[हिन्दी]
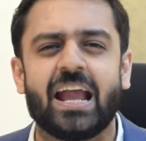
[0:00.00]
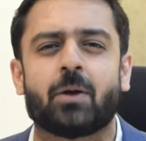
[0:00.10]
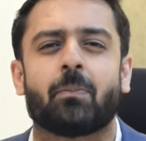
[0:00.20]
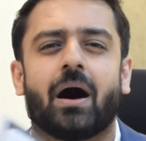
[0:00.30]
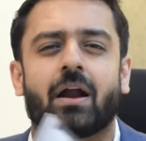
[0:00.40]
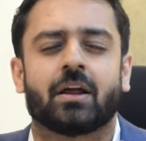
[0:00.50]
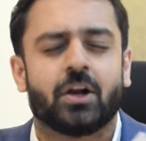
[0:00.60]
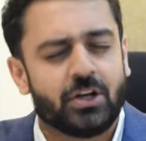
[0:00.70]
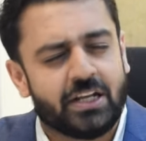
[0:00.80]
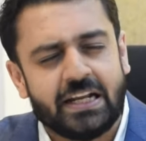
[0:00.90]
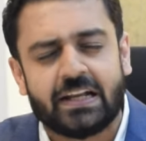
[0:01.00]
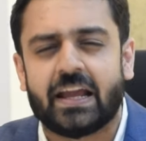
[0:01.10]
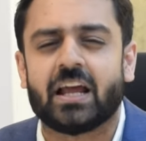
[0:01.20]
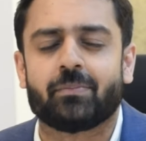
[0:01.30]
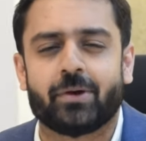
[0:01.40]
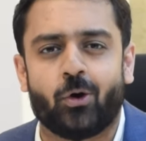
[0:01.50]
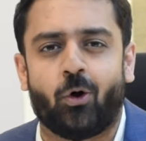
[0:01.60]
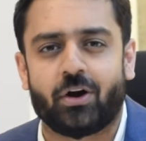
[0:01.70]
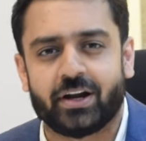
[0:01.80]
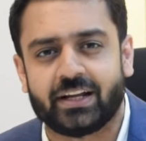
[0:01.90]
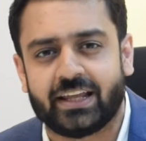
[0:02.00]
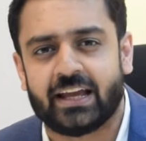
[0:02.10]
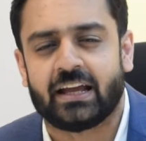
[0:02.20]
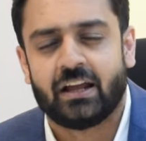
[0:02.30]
एक बार डिटेल में ऑडिट के